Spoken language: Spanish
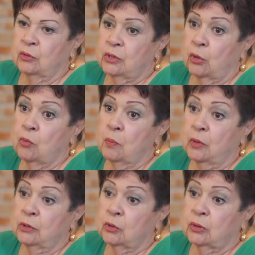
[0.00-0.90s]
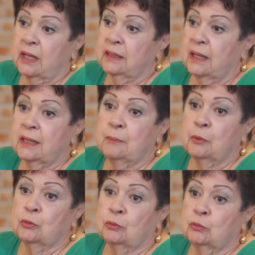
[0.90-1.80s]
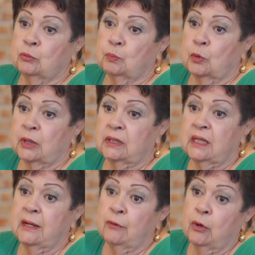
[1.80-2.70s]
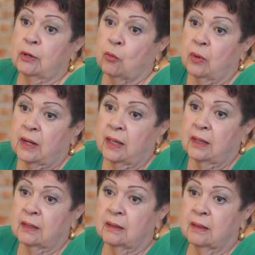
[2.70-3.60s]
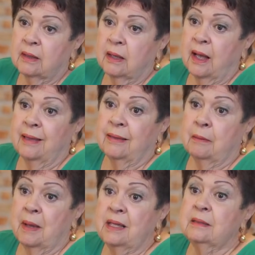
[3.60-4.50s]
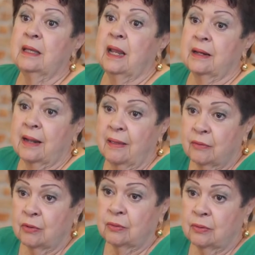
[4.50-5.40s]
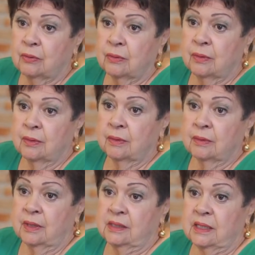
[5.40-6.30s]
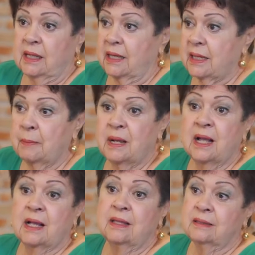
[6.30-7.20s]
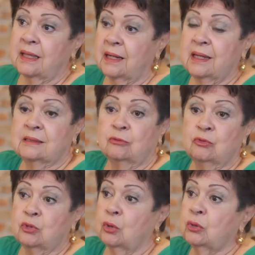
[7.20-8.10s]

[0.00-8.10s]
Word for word: llegó un poquito tarde aquí porque tiene dos escuelas además de la radio. Y si la llaman a cantar y hacer un show,